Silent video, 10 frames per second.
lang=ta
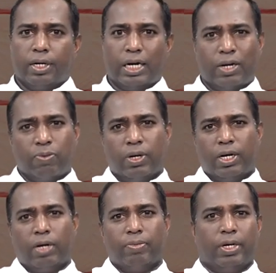கடவுளை
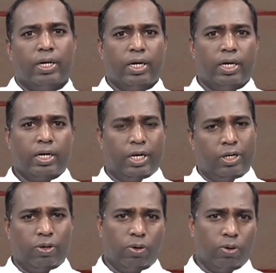நாம் எங்கே
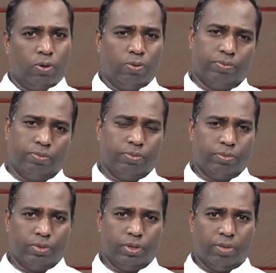கண்டுகொள்கிறோம்
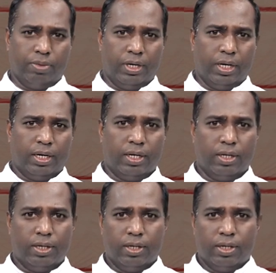அப்படின்னா
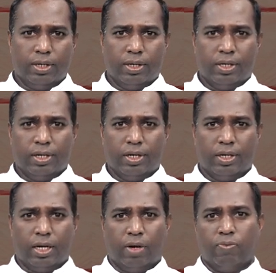
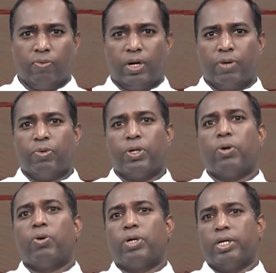நாம்
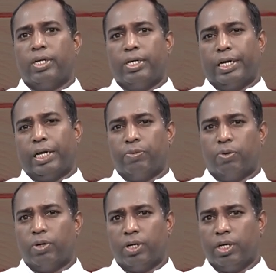வளமையோடு
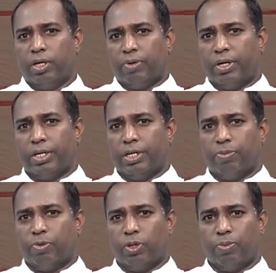நிறைவோடு வாழ்கின்ற
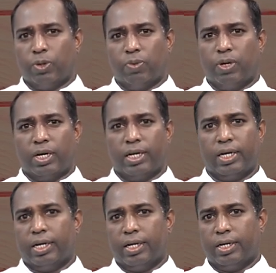பொழுது பொதுவாக
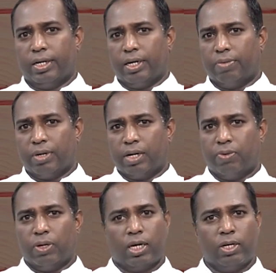நாம்
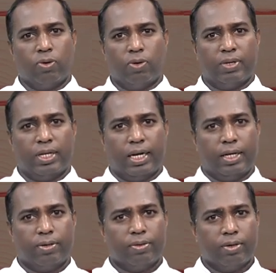கடவுளை கண்டுகொள்வதில்லை
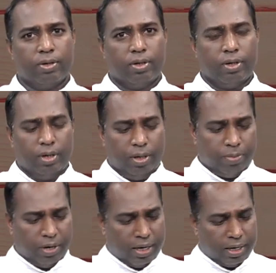
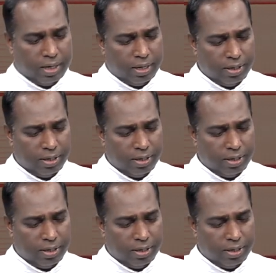மாறாக